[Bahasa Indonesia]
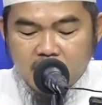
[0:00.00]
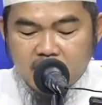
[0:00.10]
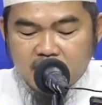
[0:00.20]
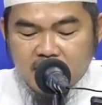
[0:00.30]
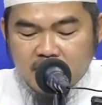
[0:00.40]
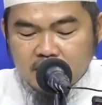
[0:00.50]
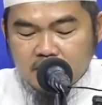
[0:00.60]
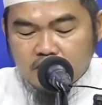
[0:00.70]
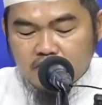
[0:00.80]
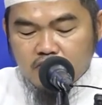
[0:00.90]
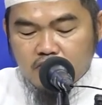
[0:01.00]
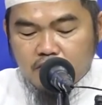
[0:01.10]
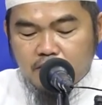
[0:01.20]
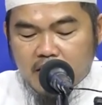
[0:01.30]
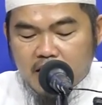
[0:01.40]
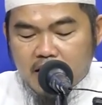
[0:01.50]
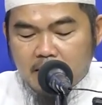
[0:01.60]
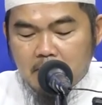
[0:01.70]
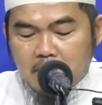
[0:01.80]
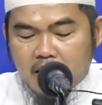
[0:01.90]
idan tukfa
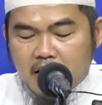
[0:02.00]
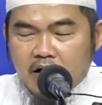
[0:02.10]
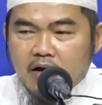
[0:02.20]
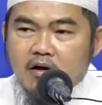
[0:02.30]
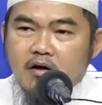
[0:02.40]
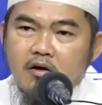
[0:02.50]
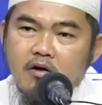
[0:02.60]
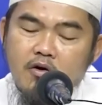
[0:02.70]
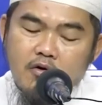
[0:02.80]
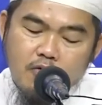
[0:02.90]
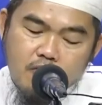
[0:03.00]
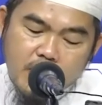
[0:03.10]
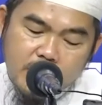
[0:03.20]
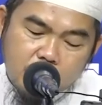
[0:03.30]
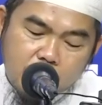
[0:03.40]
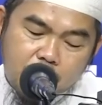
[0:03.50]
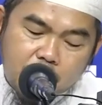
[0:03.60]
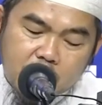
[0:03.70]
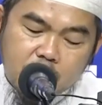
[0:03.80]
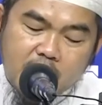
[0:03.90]
hammaka wa
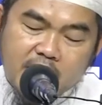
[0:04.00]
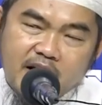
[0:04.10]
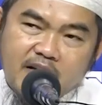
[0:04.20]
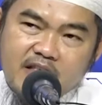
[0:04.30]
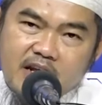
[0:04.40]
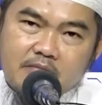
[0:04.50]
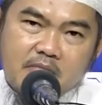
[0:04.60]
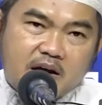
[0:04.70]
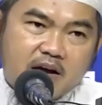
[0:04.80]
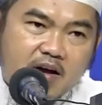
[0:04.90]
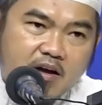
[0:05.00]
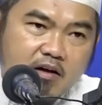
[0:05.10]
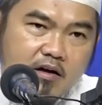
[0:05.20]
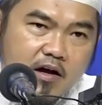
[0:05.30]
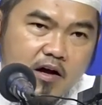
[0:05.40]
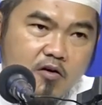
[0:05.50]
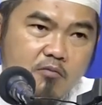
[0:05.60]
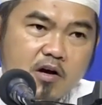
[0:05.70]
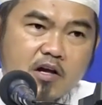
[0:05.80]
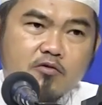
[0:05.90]
yugfarulaka dan baka.
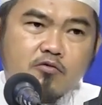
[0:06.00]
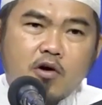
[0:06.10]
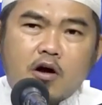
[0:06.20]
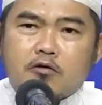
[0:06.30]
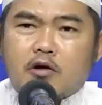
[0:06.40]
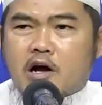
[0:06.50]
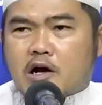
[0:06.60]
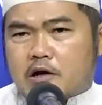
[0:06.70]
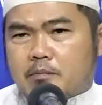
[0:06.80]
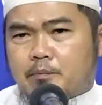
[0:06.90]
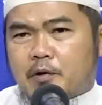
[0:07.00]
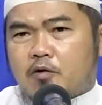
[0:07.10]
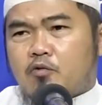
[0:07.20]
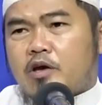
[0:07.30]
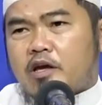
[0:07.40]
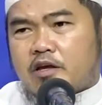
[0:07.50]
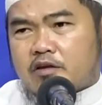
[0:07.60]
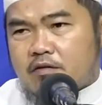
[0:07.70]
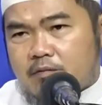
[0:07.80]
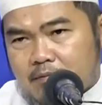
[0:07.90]
Kalau begitu Allah akan
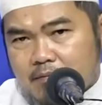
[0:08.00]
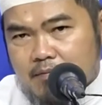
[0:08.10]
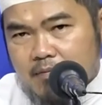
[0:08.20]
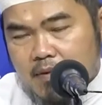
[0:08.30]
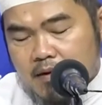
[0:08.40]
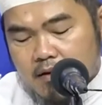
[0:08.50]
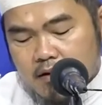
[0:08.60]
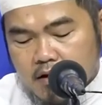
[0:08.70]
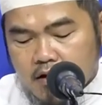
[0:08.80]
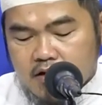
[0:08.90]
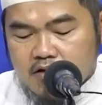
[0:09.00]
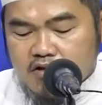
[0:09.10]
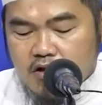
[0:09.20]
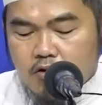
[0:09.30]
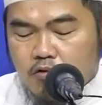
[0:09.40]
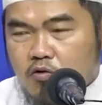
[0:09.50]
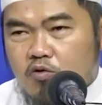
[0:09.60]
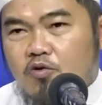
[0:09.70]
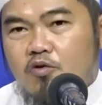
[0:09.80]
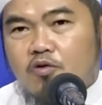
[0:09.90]
penuhi
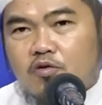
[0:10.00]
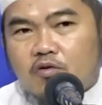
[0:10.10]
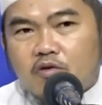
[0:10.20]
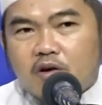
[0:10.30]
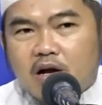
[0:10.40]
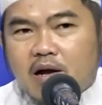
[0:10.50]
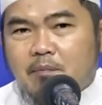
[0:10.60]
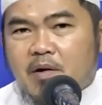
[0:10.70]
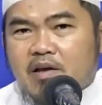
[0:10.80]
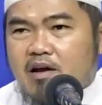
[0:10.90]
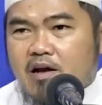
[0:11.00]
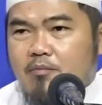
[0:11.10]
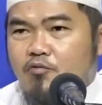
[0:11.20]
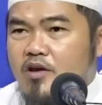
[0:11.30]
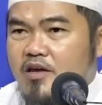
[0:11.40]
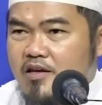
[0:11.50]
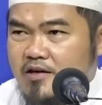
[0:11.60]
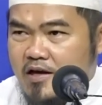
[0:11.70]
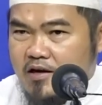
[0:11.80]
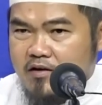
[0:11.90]
seluruh apa yang kamu
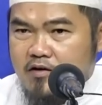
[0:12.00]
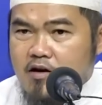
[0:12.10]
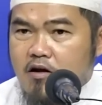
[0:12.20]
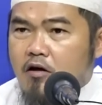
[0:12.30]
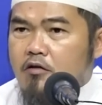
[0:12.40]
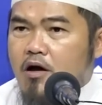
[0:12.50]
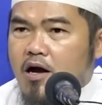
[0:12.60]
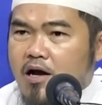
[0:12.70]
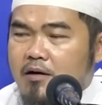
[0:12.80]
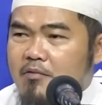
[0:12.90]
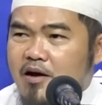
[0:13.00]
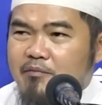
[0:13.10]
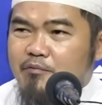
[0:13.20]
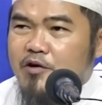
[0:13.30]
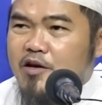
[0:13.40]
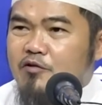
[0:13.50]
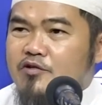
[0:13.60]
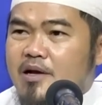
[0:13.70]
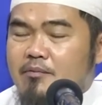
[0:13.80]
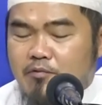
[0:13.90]
inginkan dan Allah akan mengampuni
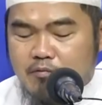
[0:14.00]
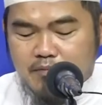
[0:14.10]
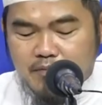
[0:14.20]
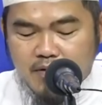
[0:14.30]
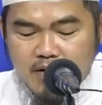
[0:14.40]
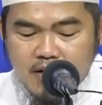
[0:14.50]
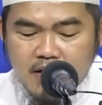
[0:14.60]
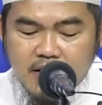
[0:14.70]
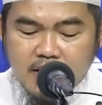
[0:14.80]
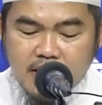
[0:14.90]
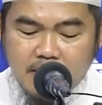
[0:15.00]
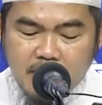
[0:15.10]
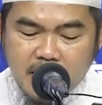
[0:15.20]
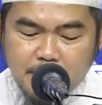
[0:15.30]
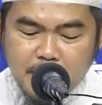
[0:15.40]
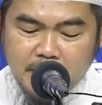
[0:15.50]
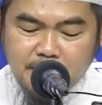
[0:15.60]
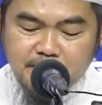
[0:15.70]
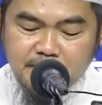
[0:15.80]
dosamu. Ya, mengapa?